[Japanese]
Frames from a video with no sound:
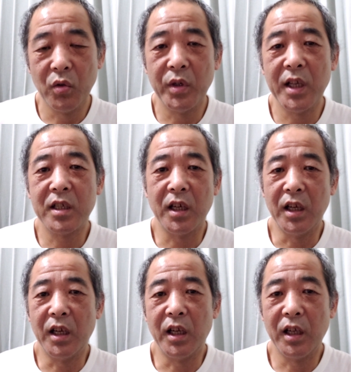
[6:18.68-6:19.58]
お姉
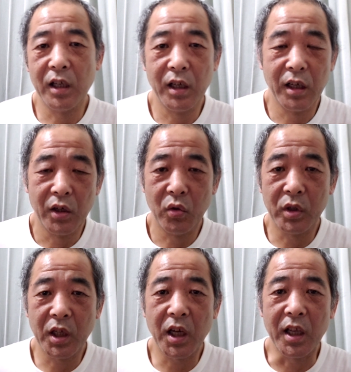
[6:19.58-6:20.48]
ちゃん、
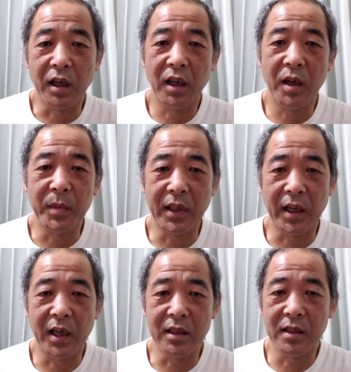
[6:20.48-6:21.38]
乗っていかへんかみたい
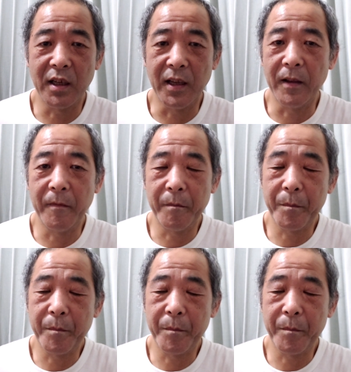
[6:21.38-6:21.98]
な感じでね、